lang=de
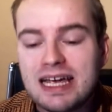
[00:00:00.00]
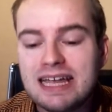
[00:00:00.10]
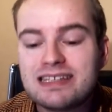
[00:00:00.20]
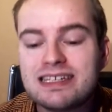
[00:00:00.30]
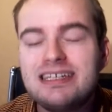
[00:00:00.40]

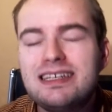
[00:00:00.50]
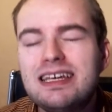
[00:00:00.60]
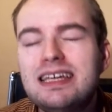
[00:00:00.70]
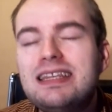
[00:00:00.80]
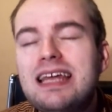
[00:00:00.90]
Hinsicht,
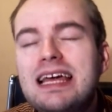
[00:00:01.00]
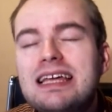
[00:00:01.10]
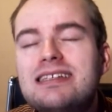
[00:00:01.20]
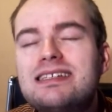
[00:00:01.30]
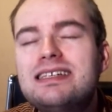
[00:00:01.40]
in
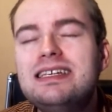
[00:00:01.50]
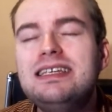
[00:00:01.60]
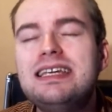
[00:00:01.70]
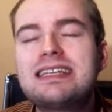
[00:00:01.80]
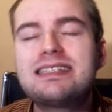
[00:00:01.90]
der es
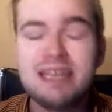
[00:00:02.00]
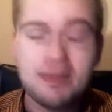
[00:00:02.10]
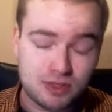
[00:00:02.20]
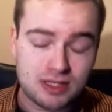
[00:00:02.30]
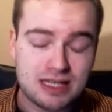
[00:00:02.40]
ihn jetzt gibt.